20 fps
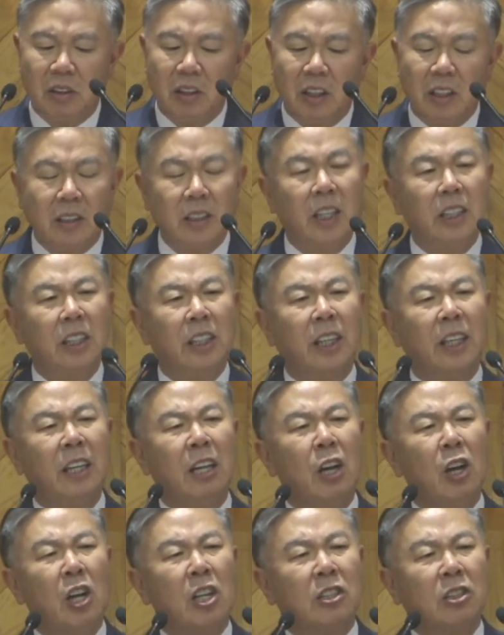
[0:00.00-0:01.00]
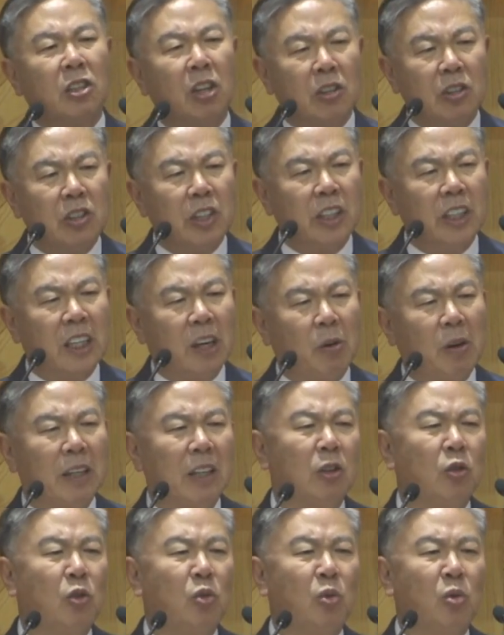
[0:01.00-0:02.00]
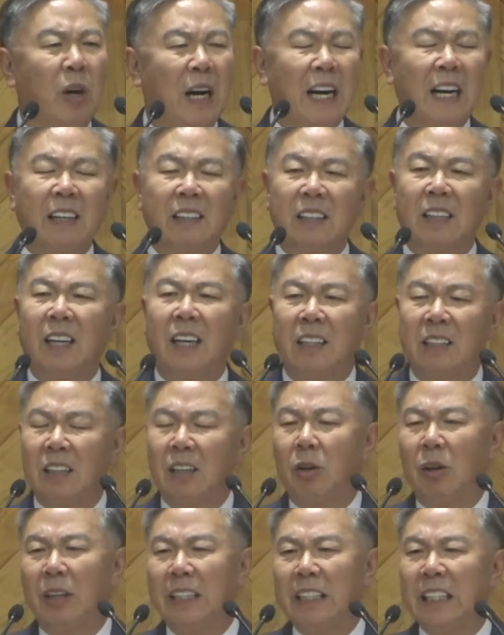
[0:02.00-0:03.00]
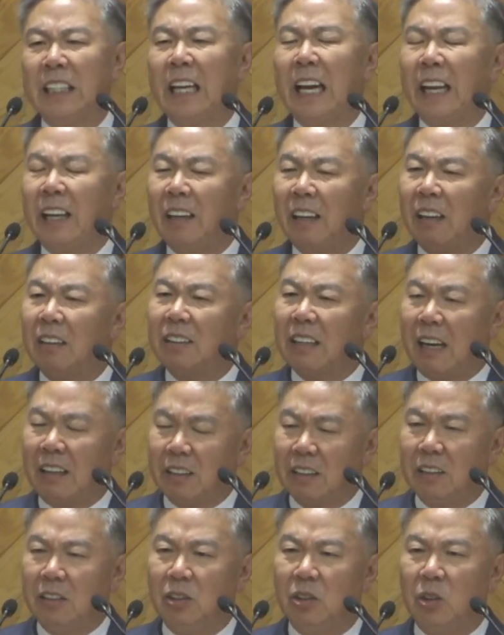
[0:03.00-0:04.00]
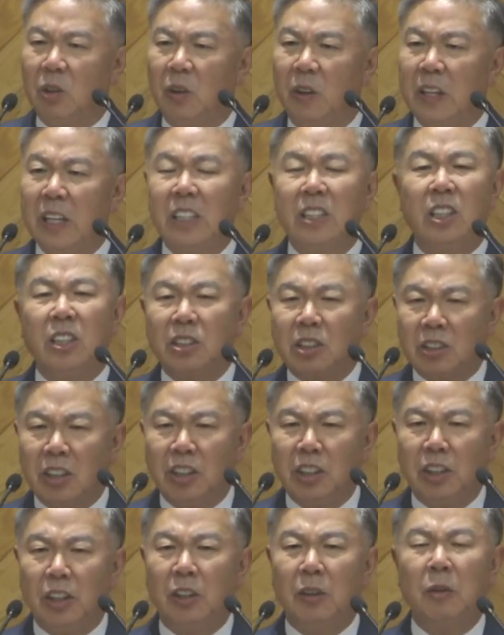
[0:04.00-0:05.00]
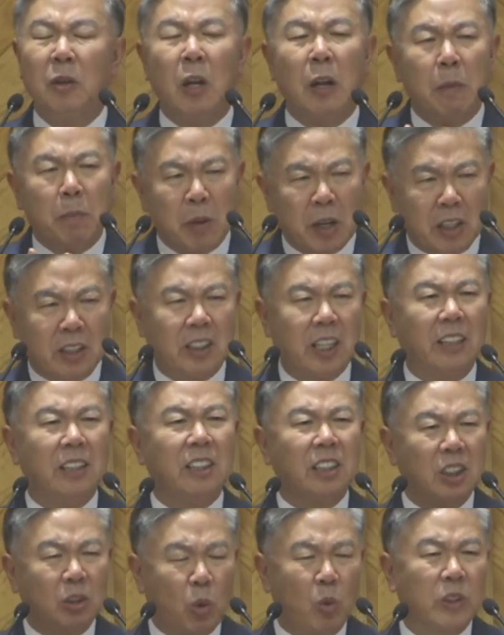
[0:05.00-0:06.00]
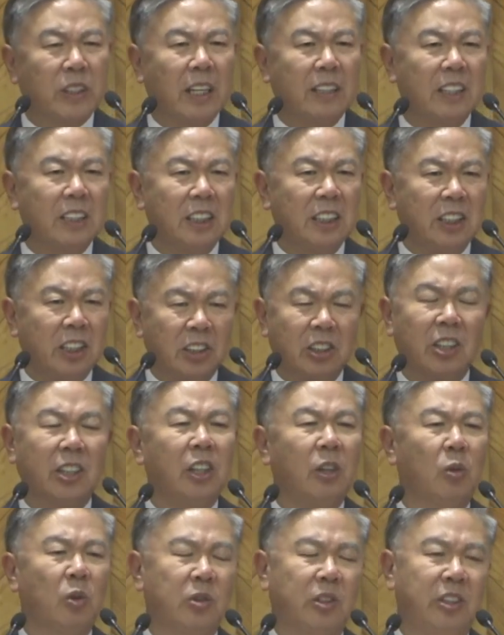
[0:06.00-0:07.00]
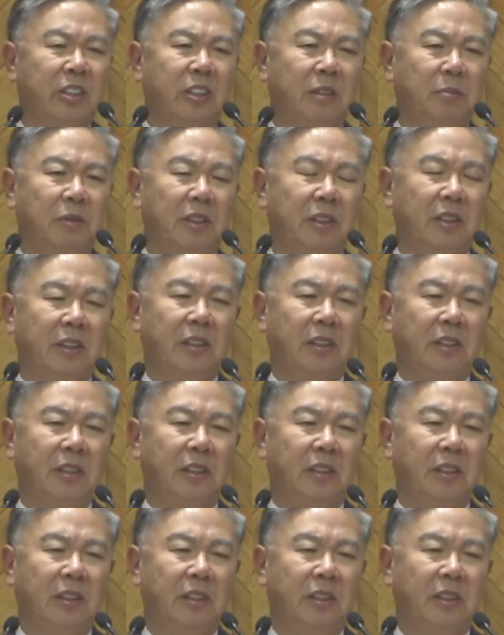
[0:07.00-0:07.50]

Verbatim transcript: 근데 이게 성령이라고 하는 루하르하라고 하는 이 헬라어 단어는요. 여성령 명사든지 동사든지 여성령으로 쓰입니다.